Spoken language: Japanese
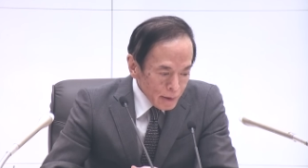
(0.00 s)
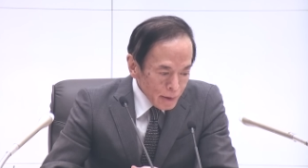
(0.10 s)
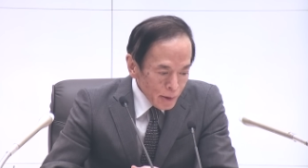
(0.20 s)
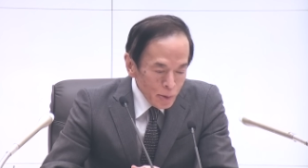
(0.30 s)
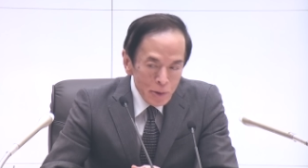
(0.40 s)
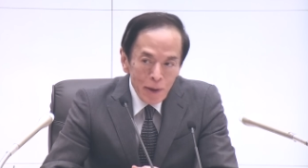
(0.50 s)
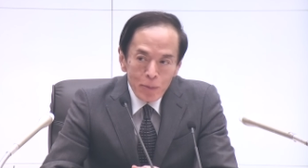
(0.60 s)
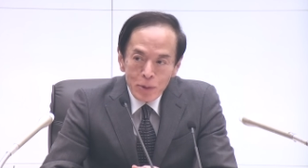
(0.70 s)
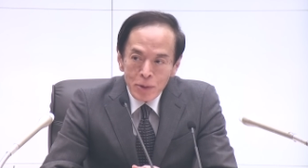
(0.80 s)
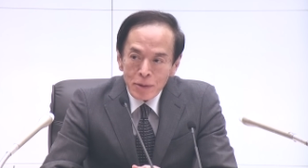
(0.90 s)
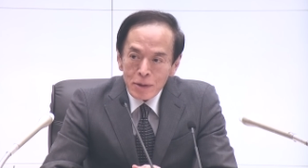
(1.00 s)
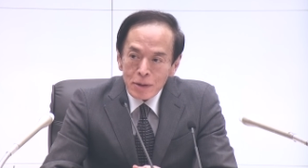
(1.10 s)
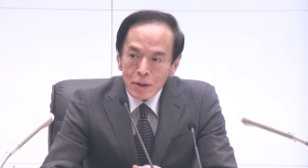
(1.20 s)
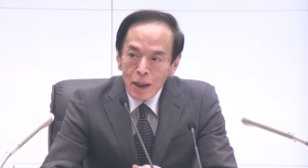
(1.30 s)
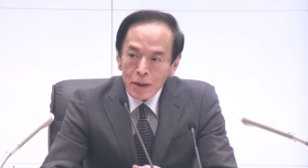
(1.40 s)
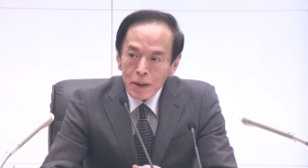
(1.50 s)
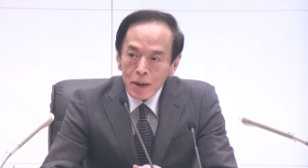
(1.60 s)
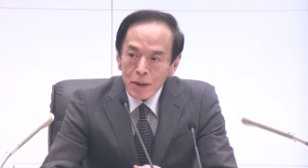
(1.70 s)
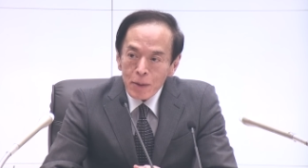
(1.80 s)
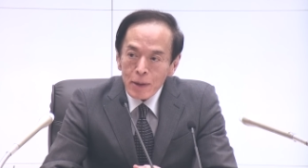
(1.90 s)
ないんだっていうような言葉も使った
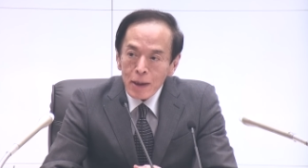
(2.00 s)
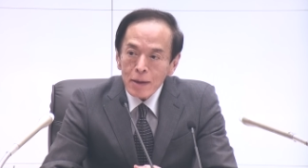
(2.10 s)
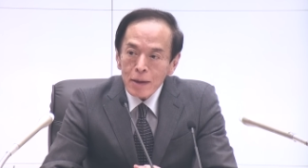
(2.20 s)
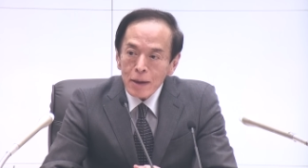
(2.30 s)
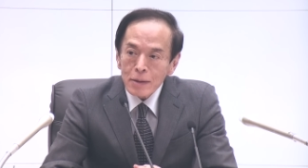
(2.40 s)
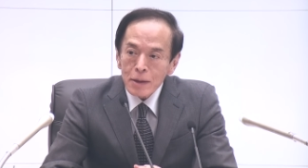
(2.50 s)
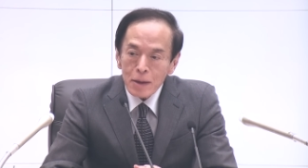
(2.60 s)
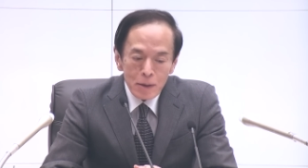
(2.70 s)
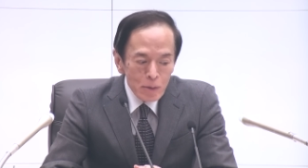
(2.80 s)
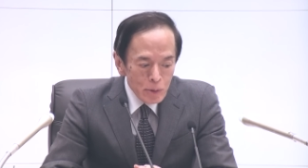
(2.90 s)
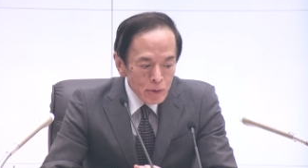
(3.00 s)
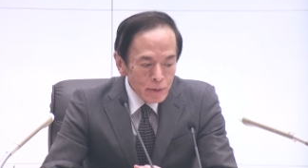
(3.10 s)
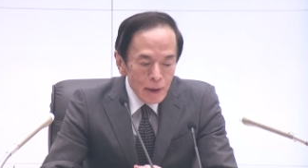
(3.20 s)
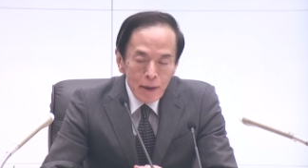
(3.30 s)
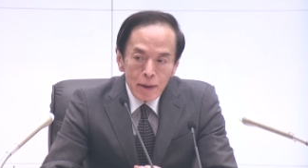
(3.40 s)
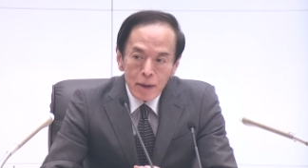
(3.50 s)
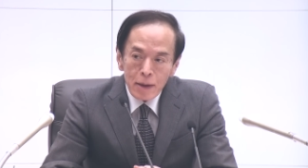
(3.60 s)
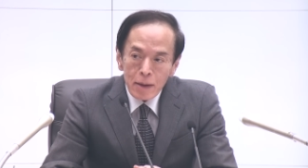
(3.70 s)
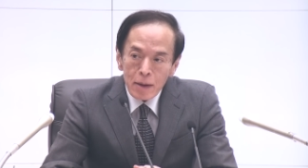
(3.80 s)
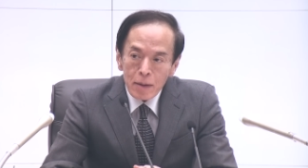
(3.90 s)
りとかですね、はい、ですから
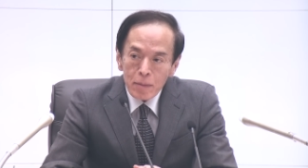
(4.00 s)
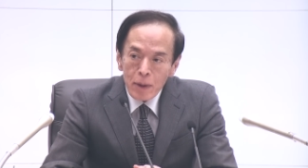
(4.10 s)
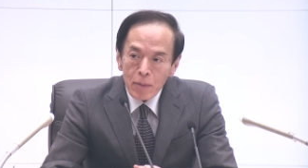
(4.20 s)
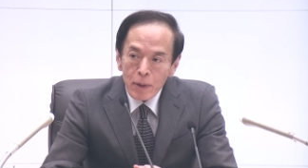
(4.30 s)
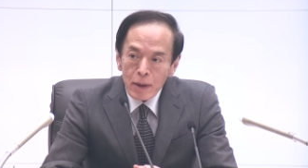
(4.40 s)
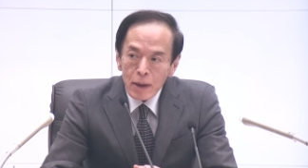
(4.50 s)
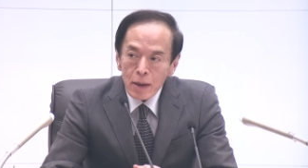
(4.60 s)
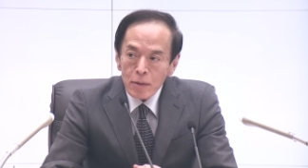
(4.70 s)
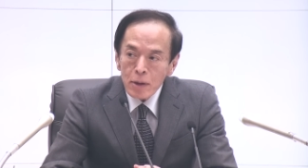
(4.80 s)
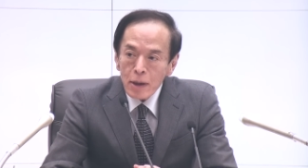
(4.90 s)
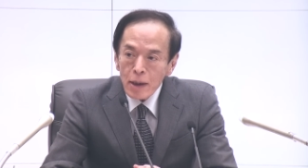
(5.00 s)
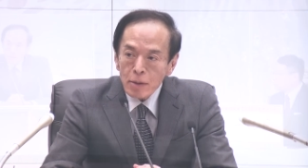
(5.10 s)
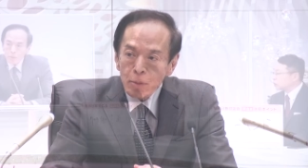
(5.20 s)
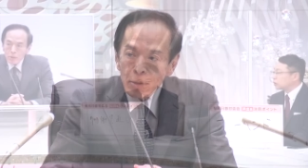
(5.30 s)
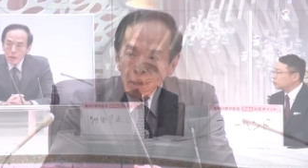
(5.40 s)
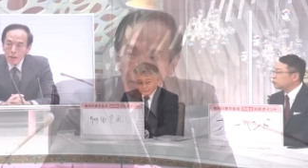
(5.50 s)
まあその強弁みたいなものが全